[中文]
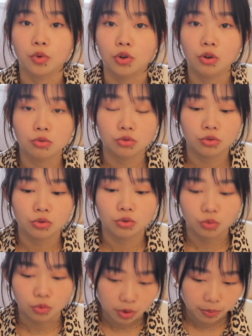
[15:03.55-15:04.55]
不用去
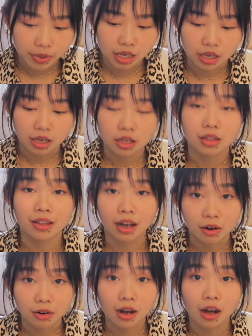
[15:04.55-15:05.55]
躲避、
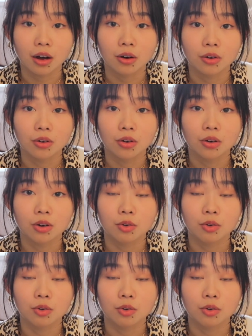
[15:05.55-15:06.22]
讨好，